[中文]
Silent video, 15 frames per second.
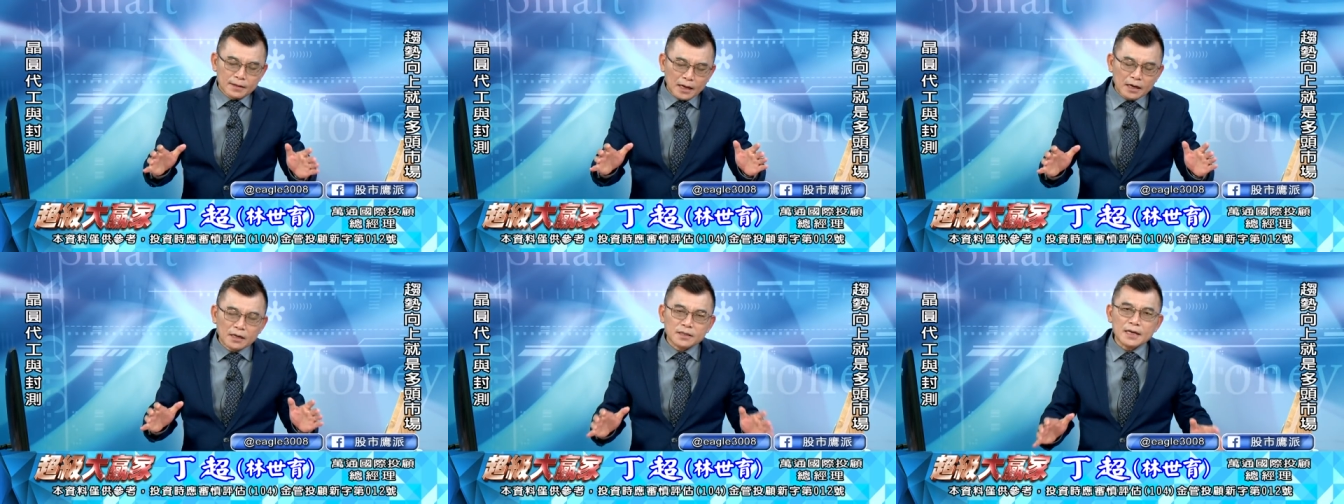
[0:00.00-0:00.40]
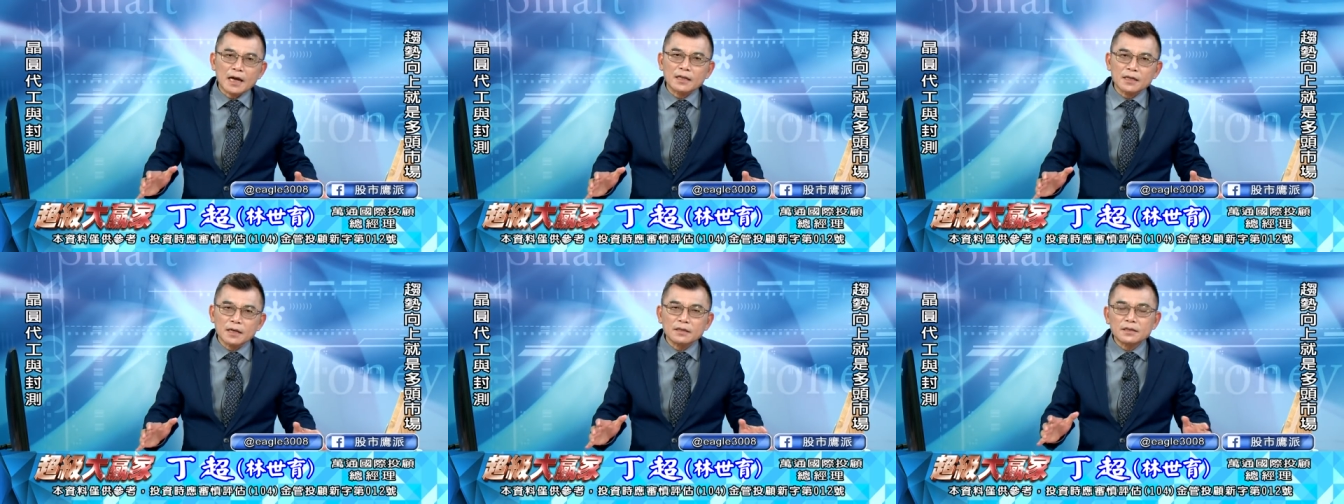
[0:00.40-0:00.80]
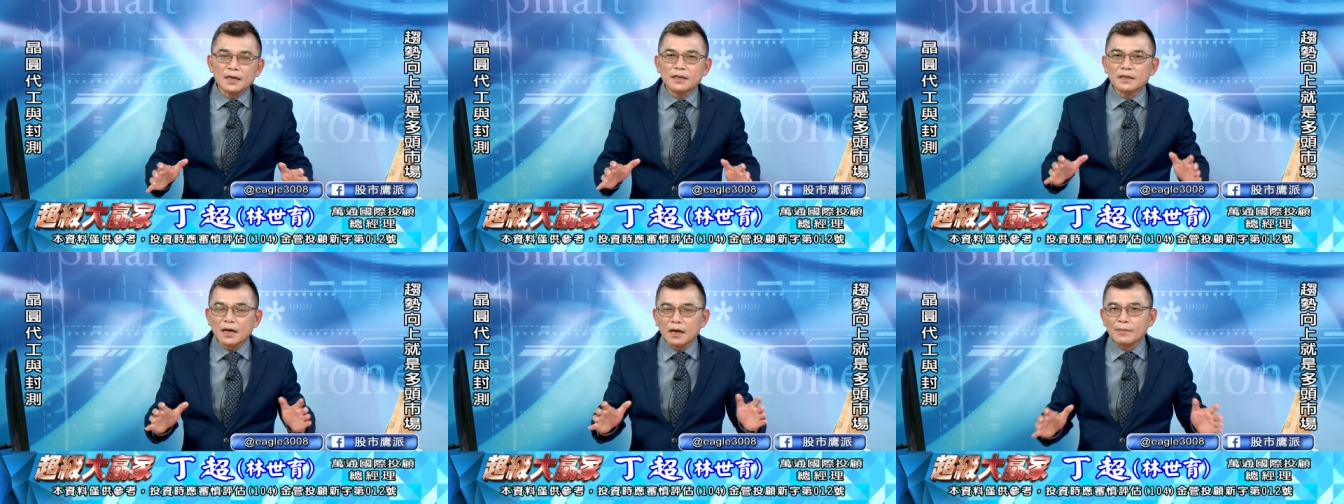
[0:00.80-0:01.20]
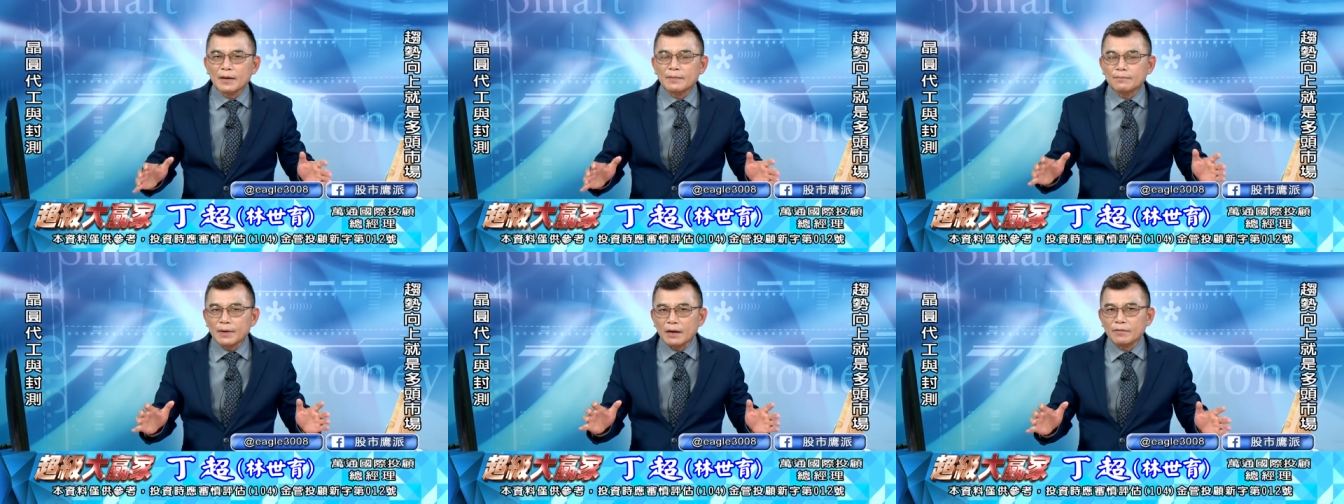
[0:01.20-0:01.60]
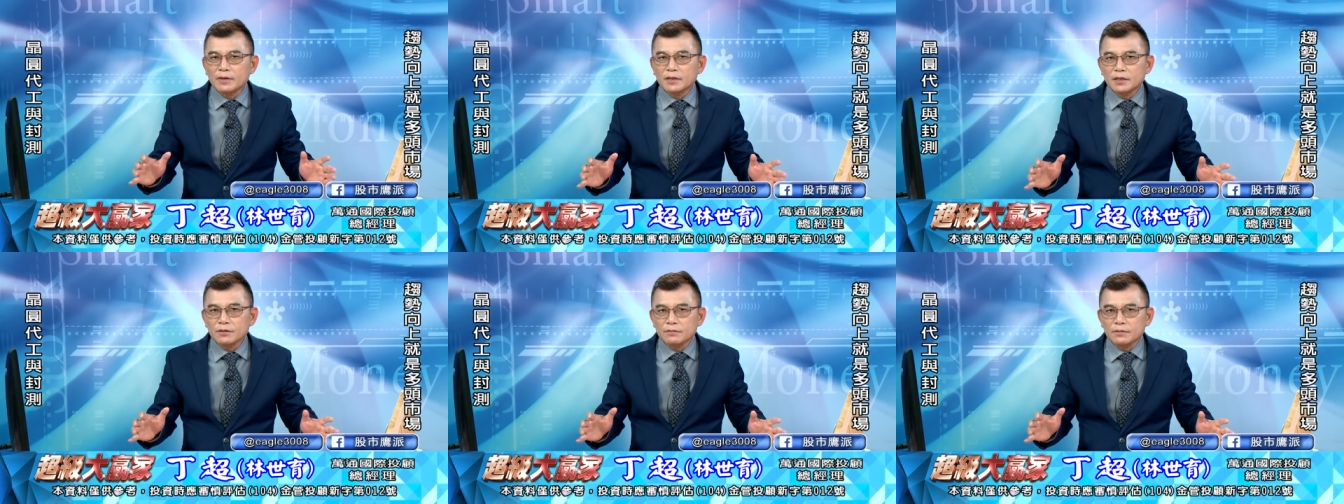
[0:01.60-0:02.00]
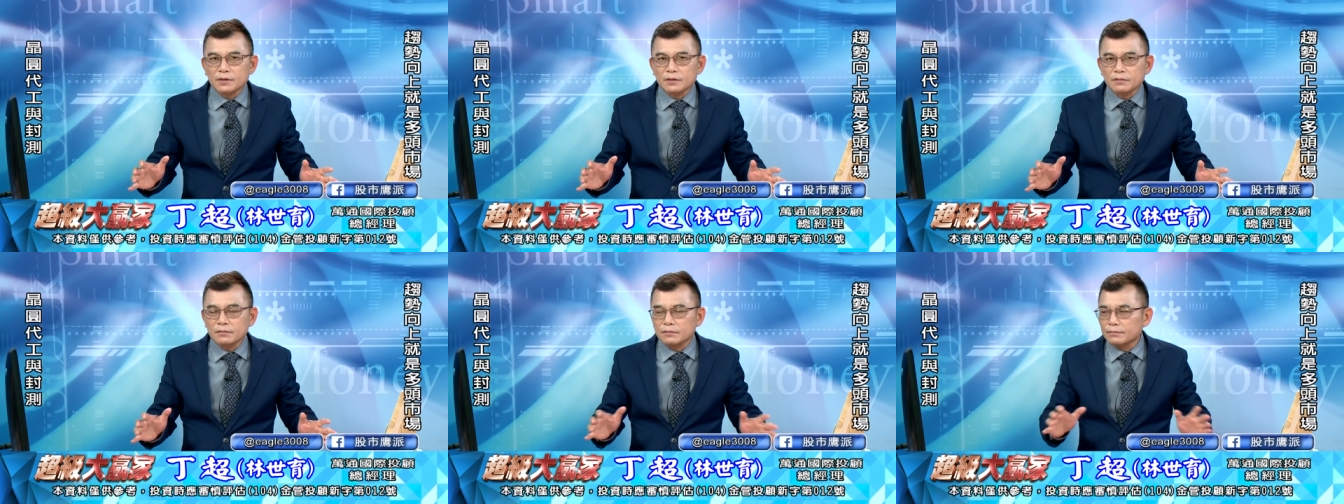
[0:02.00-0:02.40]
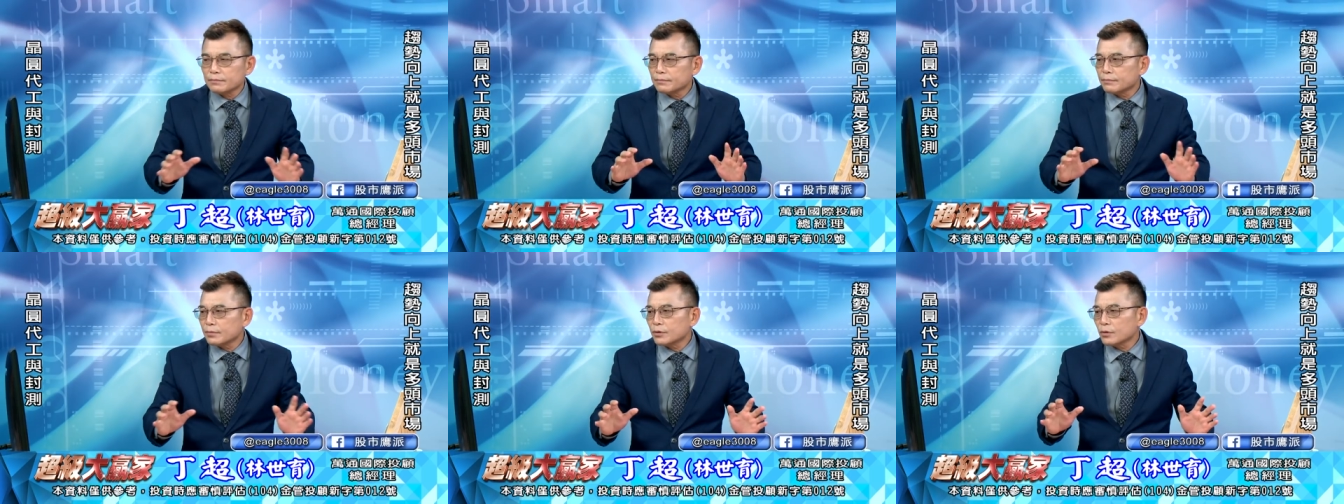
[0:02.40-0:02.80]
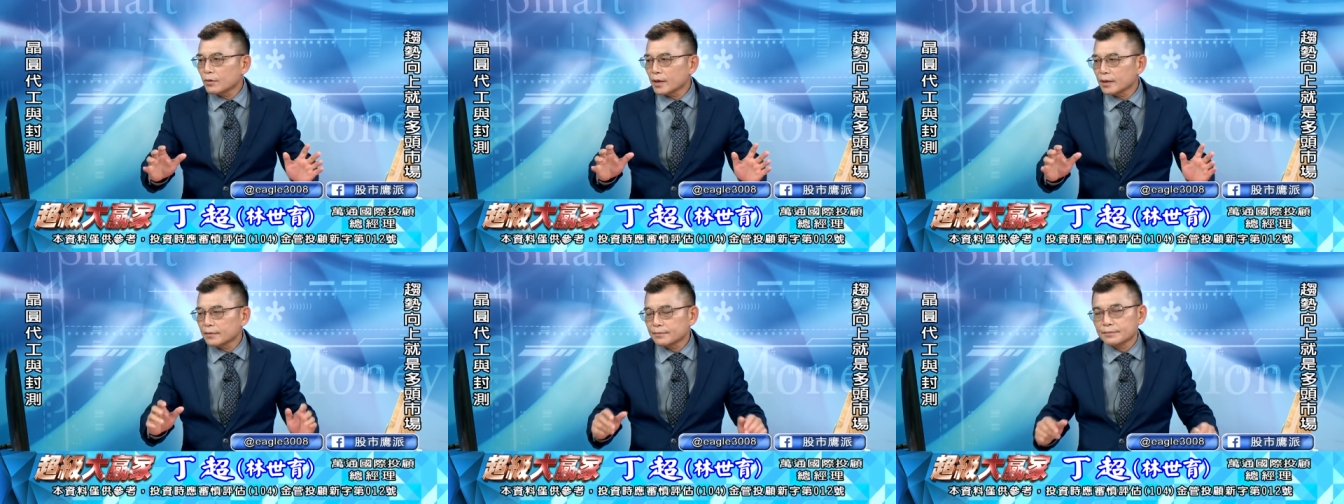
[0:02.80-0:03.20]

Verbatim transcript: 它的涨点占大盘百分之五十五，不对，